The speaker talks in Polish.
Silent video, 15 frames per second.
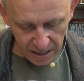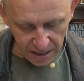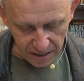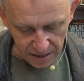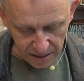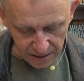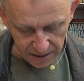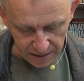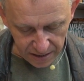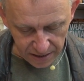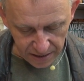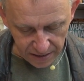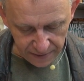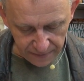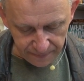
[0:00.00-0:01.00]

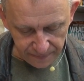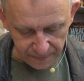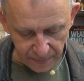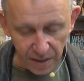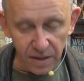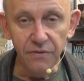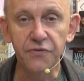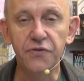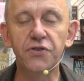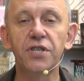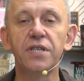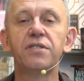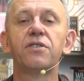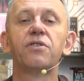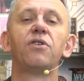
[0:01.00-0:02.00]
Y,
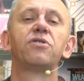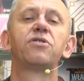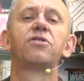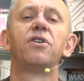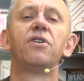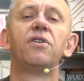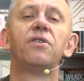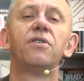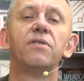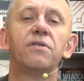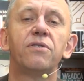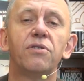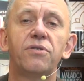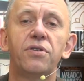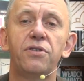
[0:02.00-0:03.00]
wszystko, co
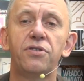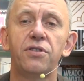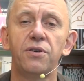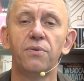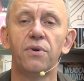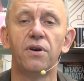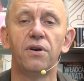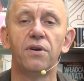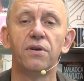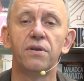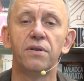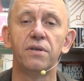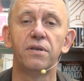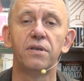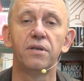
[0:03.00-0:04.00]

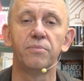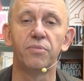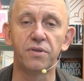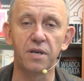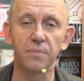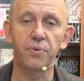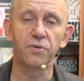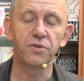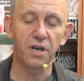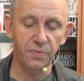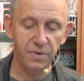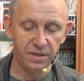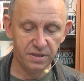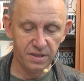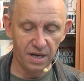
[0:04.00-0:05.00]
dotyczyło, bo ten
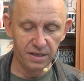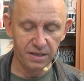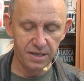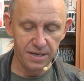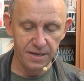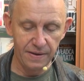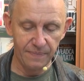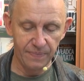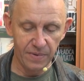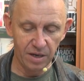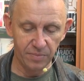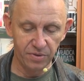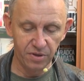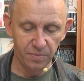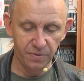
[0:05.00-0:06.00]
podział jest taki,
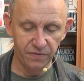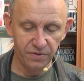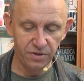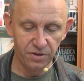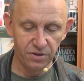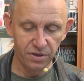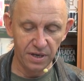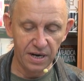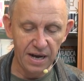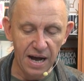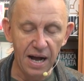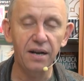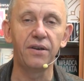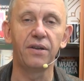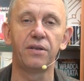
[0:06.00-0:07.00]
jakby to powiedzieć,
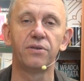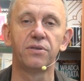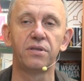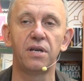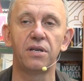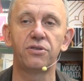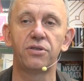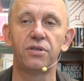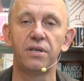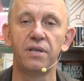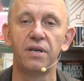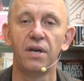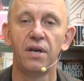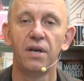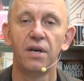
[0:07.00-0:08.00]
realny, to znaczy